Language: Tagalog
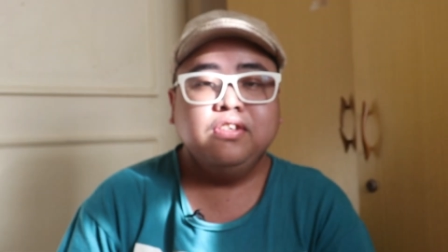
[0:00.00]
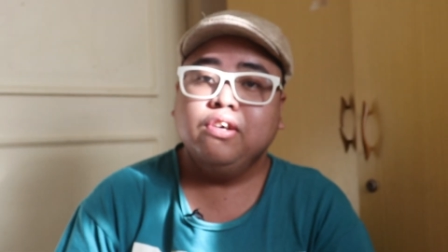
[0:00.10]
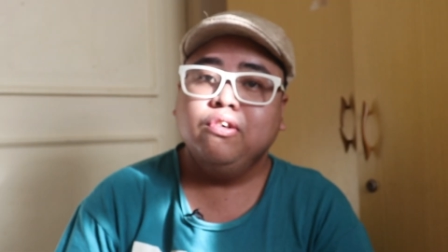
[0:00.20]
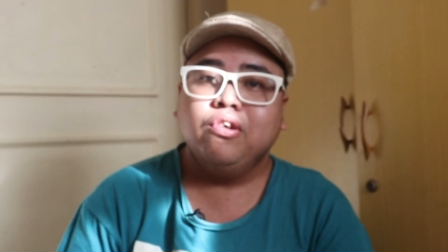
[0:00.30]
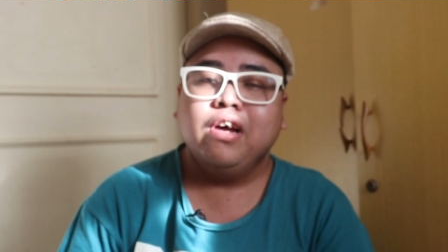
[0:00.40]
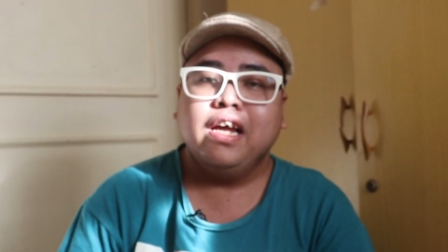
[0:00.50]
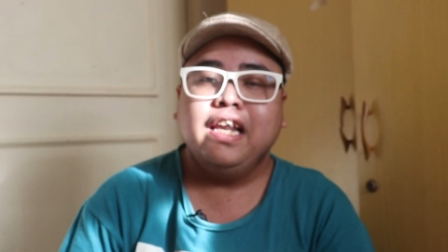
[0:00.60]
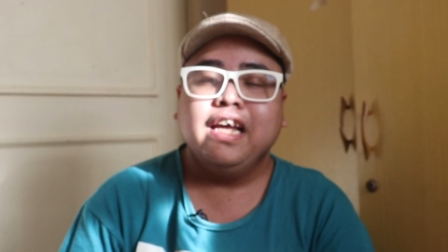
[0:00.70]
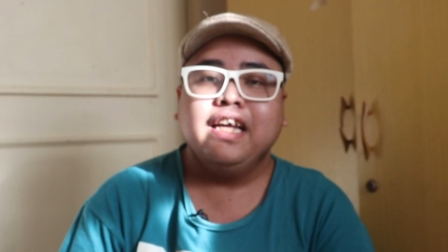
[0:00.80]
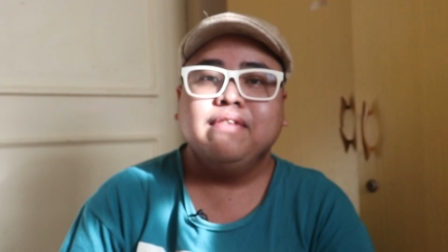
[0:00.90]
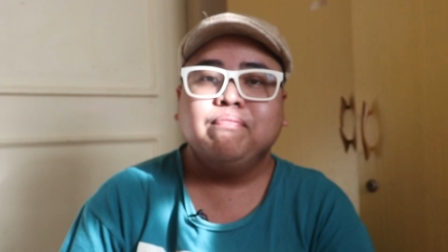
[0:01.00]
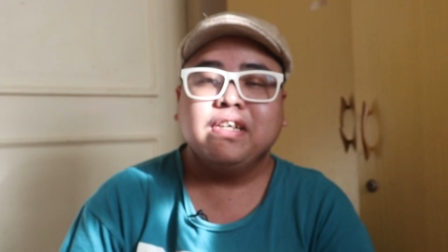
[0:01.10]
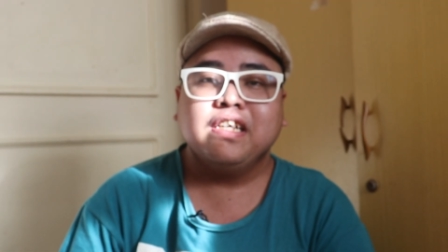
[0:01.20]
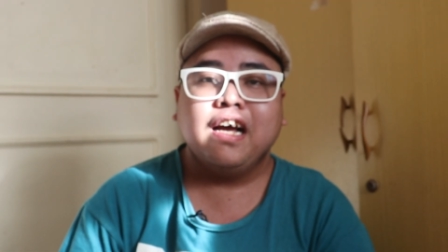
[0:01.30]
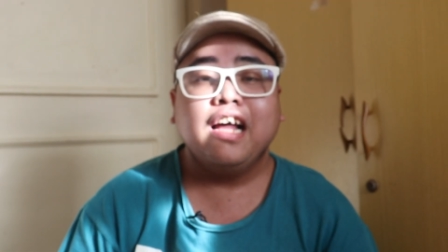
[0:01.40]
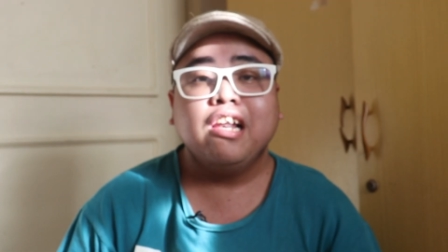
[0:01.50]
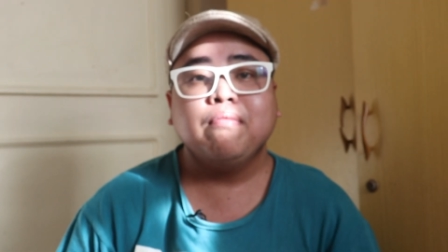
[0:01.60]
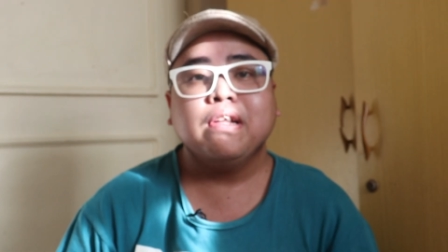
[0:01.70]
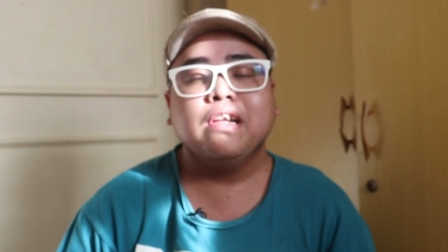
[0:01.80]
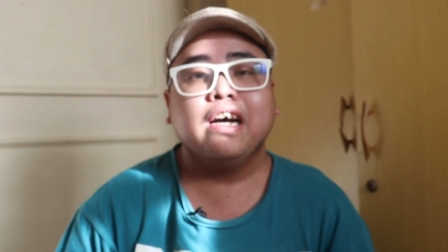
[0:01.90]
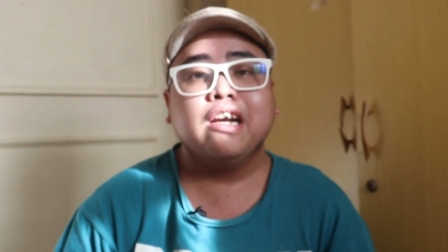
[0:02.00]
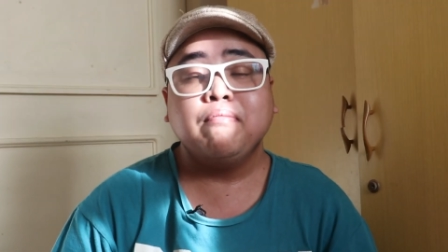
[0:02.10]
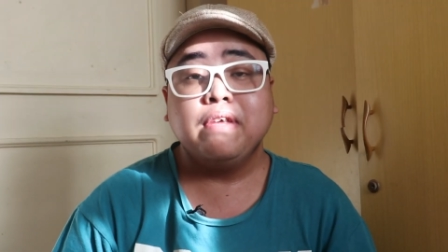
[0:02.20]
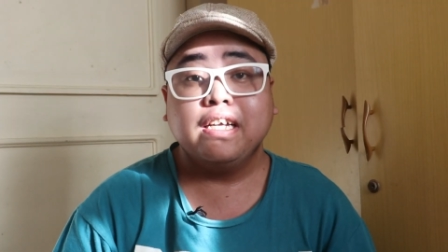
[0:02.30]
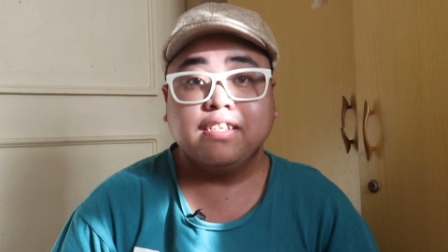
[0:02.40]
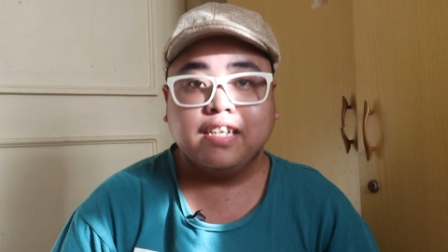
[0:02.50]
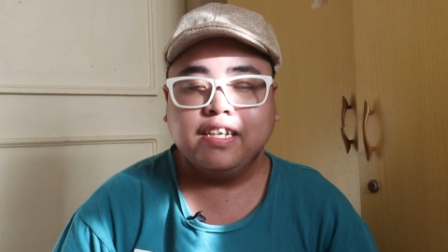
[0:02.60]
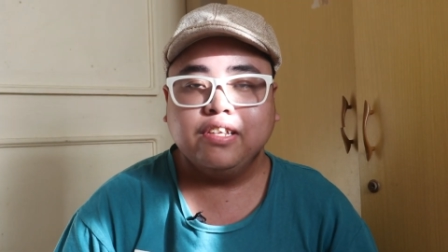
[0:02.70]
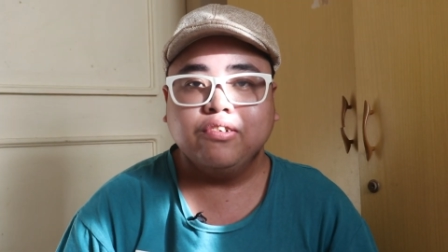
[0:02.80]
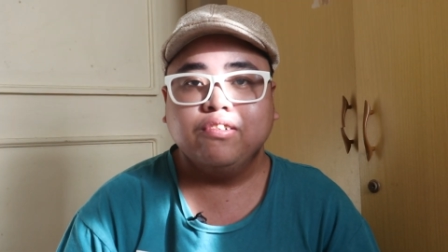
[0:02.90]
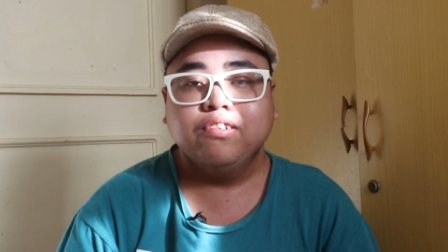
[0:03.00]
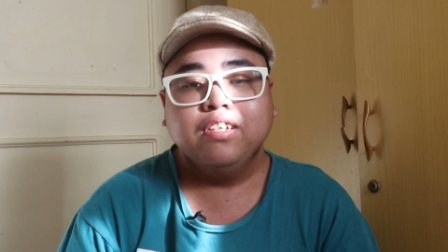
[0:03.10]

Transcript: Siguro ay lingin pa sa kalaman ng karamihan sa inyo